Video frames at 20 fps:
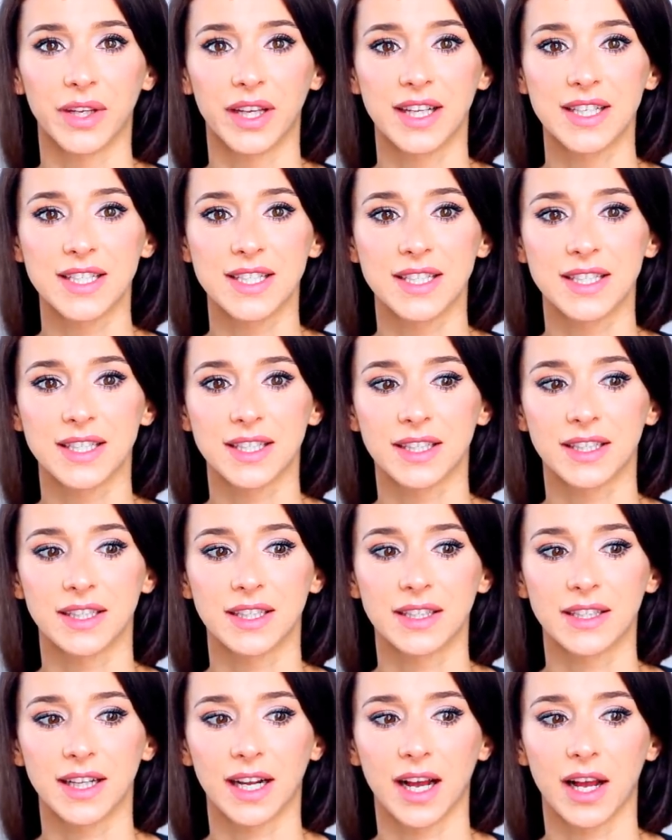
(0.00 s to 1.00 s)
jest
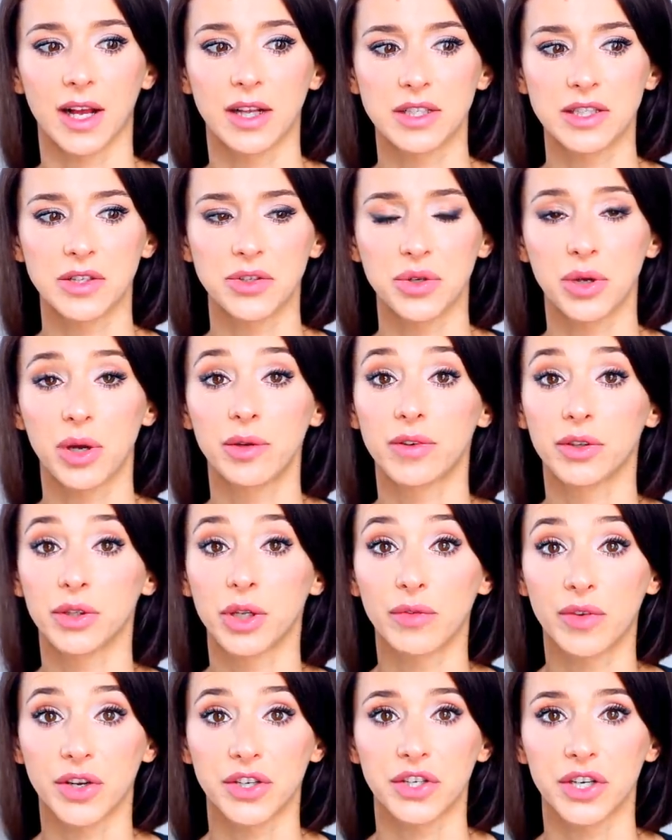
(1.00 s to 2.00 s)
e, taka stosunkowo
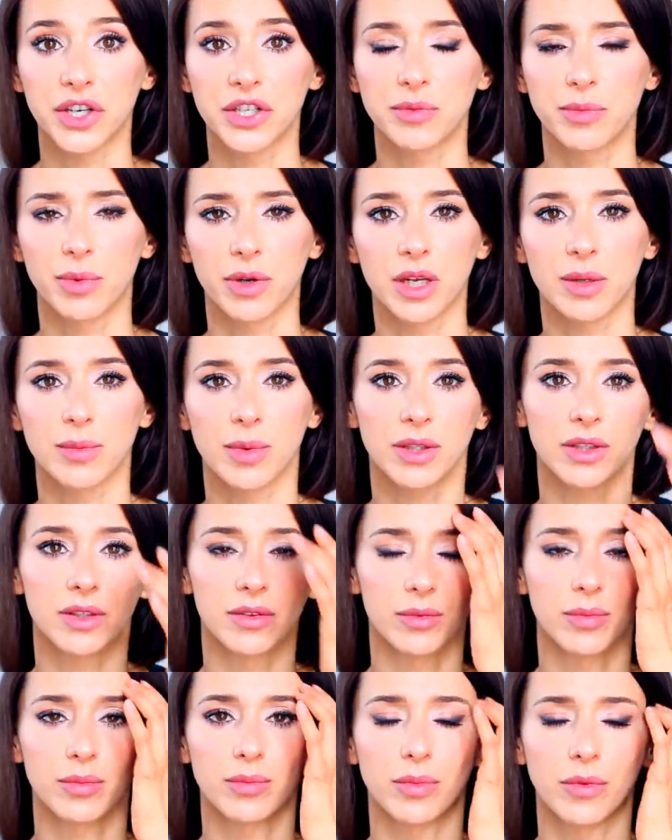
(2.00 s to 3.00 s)
nowa rzecz, bo chyba to
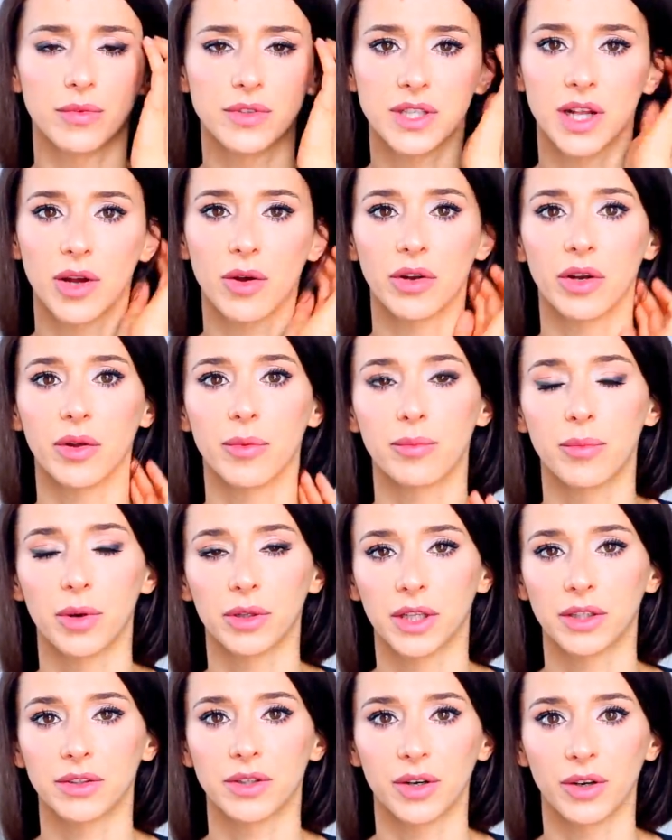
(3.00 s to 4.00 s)
powstało, nie wiem,
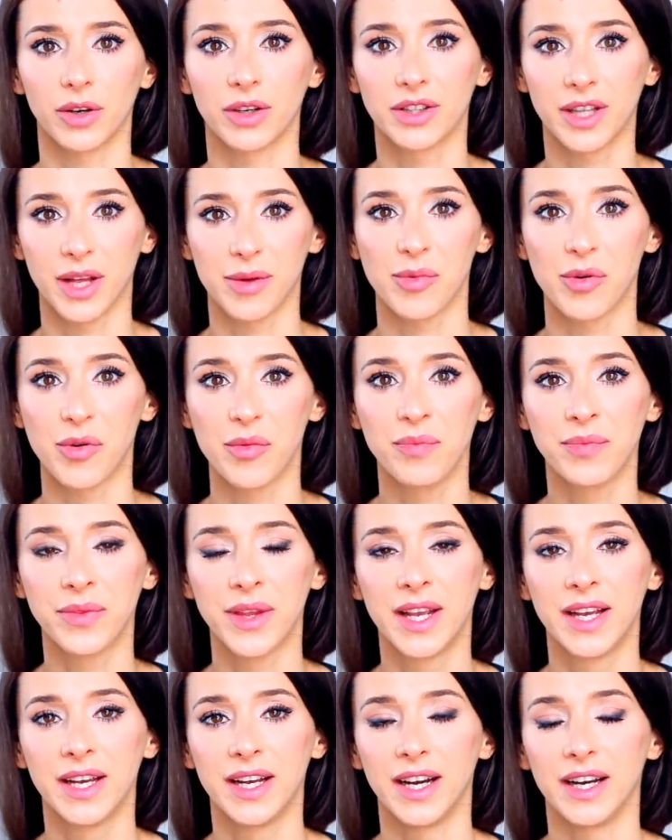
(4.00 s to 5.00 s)
ponad rok temu,
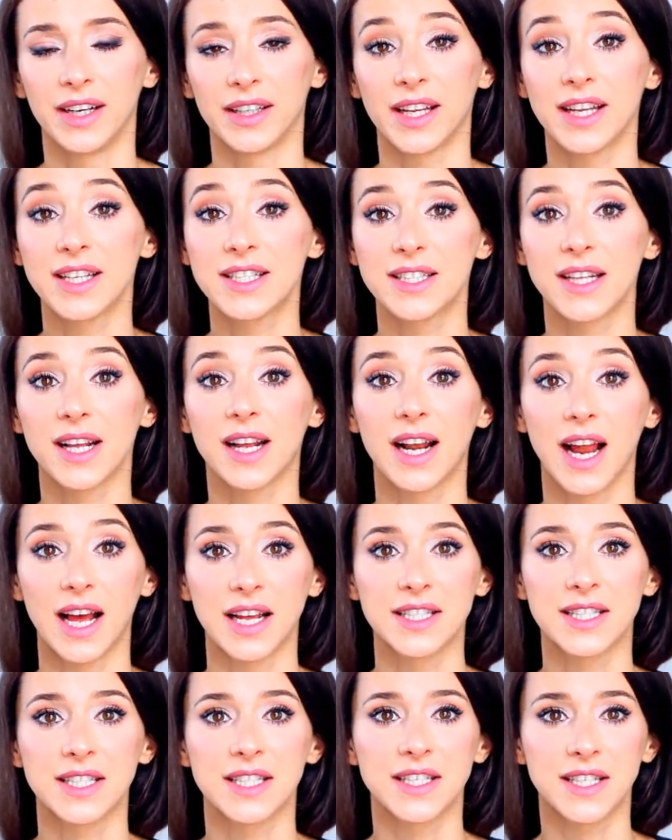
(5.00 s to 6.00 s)
jest
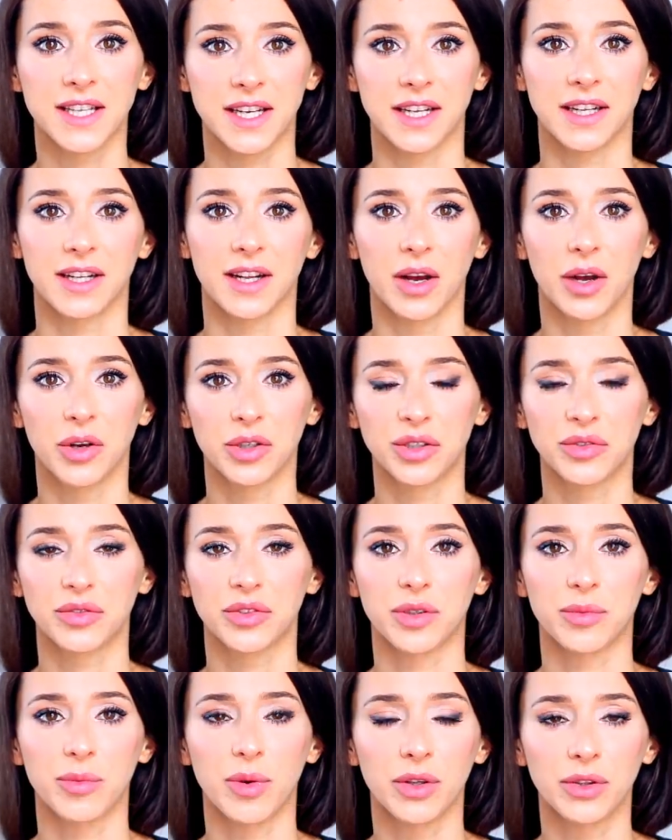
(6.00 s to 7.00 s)
glass skin. Chodzi w
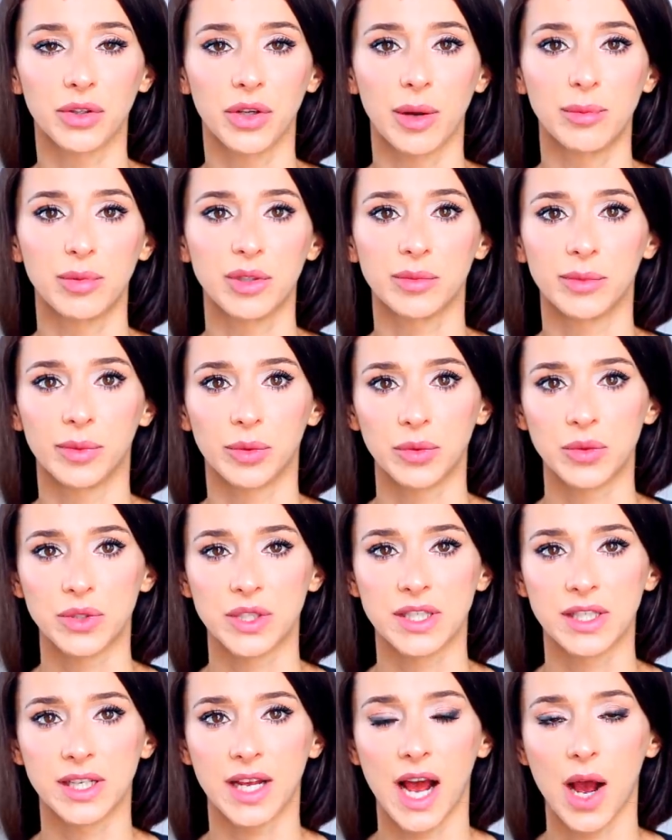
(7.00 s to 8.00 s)
tym o to, abyśmy
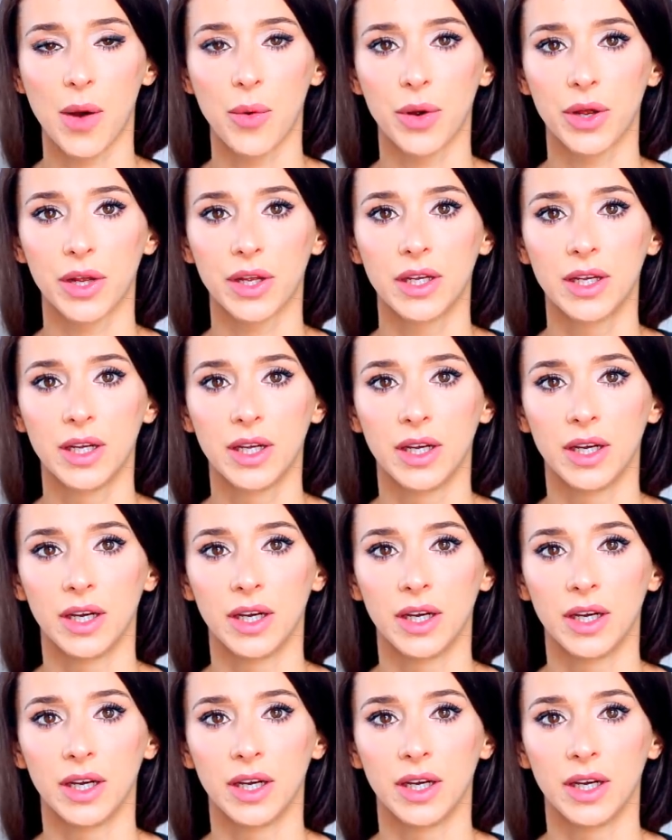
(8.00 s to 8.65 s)
uzyskały